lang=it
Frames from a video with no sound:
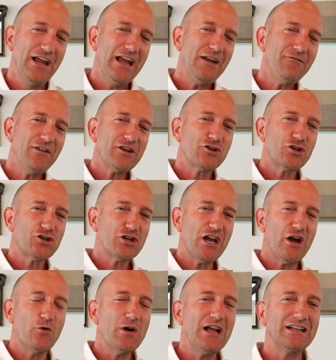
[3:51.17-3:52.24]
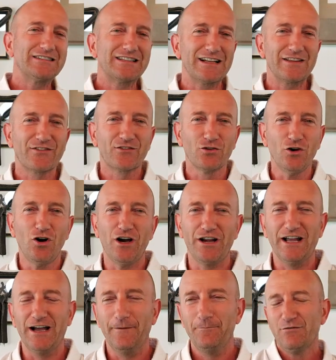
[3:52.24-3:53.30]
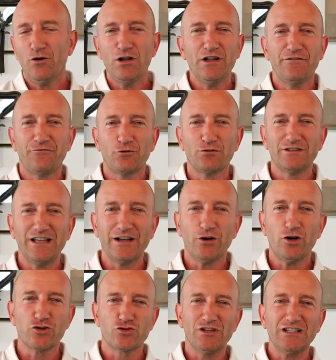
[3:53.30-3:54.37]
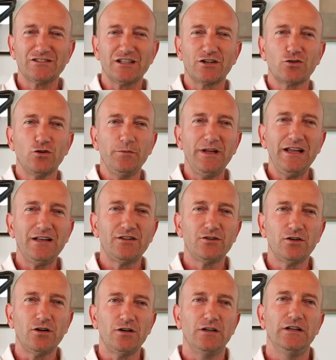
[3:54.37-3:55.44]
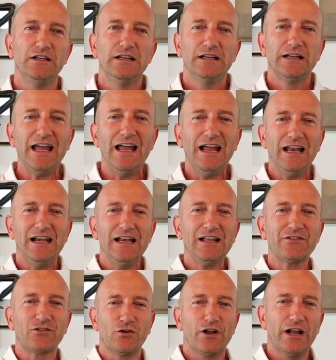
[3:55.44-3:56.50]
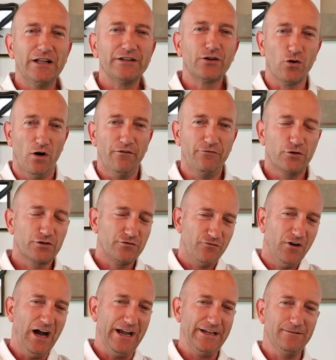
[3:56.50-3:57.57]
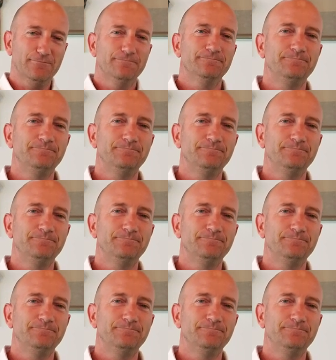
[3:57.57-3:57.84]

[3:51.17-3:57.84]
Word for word: E invece c'è un'altra zona che voglio affrontare oggi, un altro argomento che è la zona di comfort. Vai!